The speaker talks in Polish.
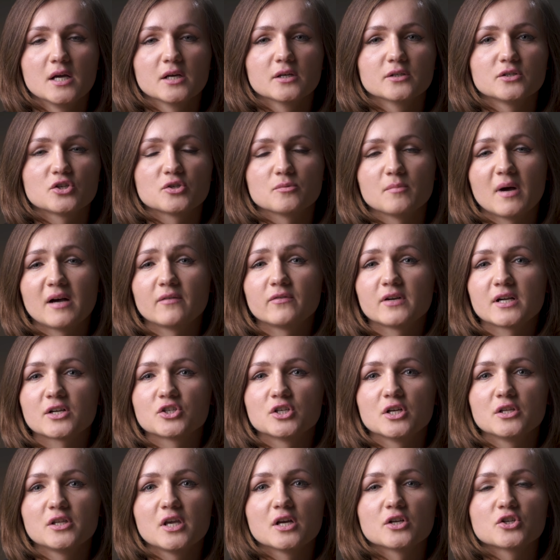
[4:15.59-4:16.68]
gdyż ma
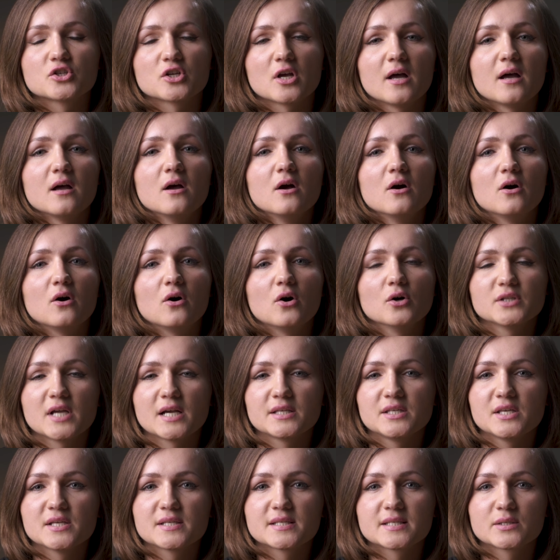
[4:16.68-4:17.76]
wrażenie, że ona
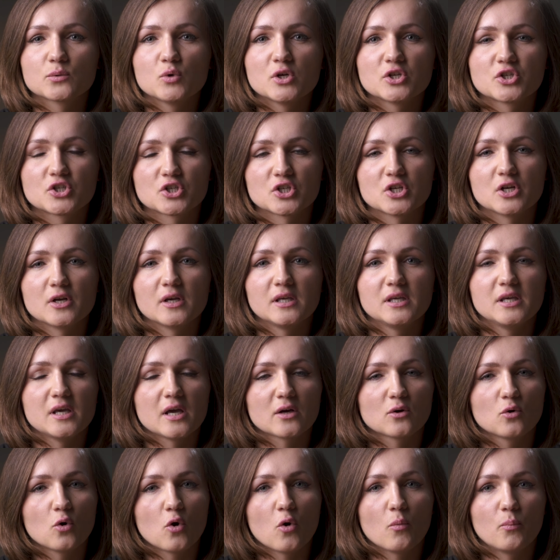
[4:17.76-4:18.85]
nie słyszy
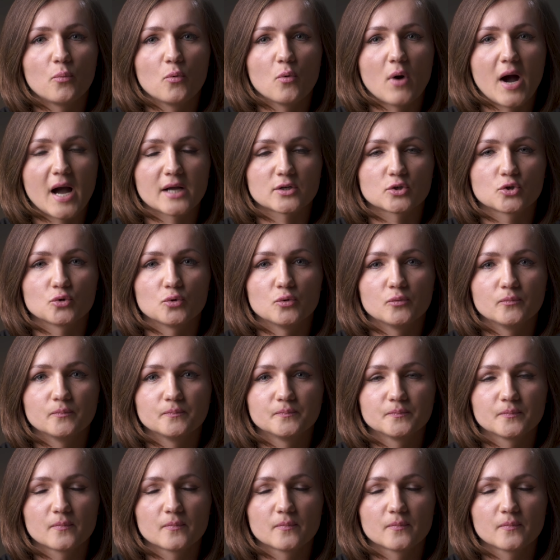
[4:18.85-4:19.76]
jego płaczu.